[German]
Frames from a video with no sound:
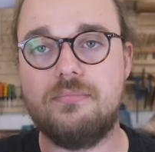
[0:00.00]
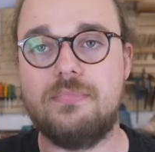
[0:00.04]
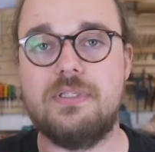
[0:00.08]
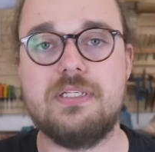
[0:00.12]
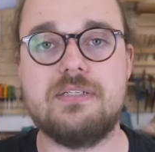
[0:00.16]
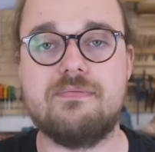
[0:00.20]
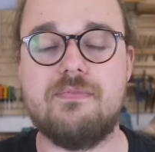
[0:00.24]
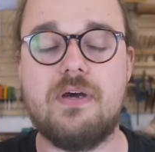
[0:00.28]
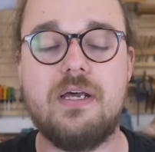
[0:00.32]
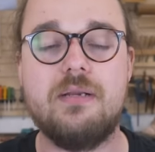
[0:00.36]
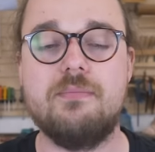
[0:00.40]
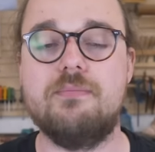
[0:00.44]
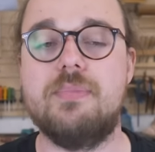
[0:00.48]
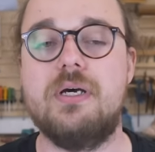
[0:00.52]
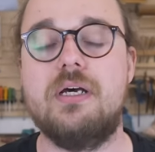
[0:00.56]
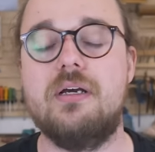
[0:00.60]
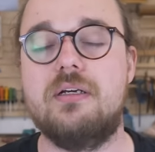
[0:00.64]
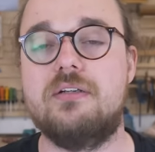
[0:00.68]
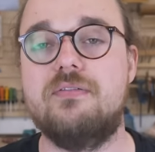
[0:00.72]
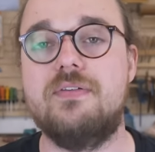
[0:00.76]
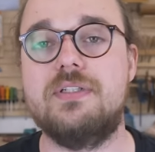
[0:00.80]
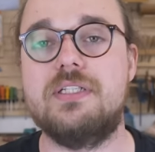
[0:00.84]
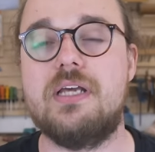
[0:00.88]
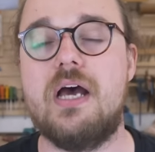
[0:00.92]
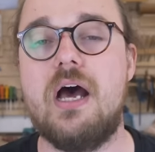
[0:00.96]
das waren ein
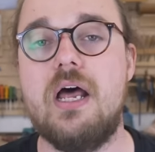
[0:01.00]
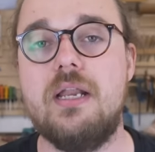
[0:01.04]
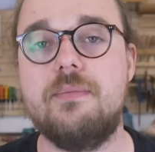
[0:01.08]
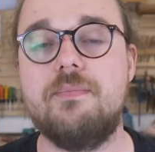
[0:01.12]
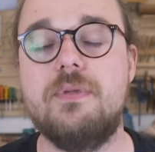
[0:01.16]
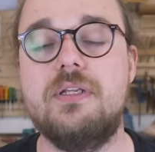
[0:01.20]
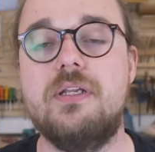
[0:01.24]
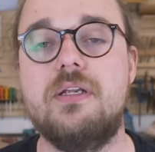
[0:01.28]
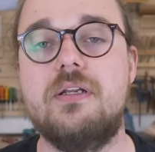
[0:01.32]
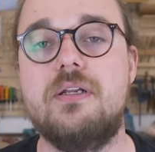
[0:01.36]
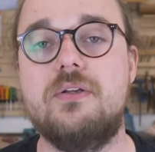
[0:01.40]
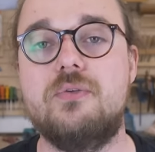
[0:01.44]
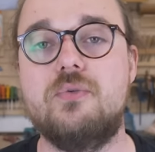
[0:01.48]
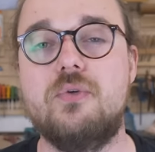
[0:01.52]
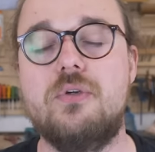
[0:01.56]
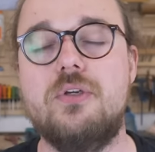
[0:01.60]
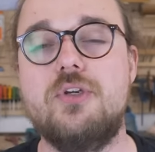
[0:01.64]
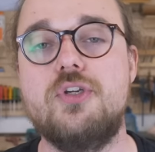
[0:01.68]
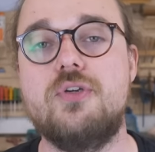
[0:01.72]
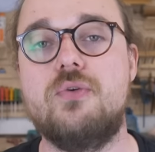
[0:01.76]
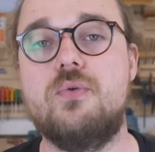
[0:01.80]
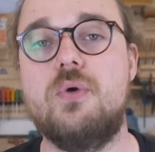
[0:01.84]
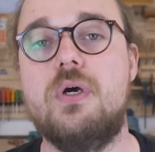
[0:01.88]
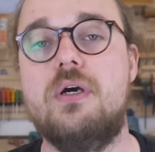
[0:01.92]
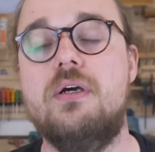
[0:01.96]
paar Quadratmeter
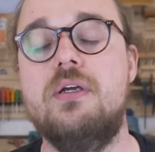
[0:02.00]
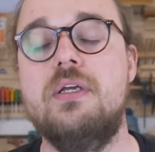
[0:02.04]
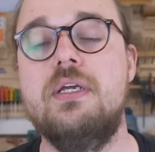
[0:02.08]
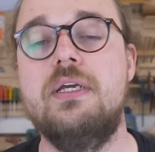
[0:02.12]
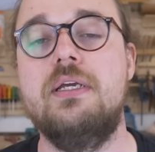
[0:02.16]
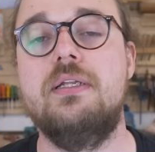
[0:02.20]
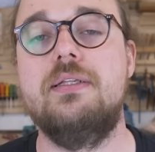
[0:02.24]
natürlich nur,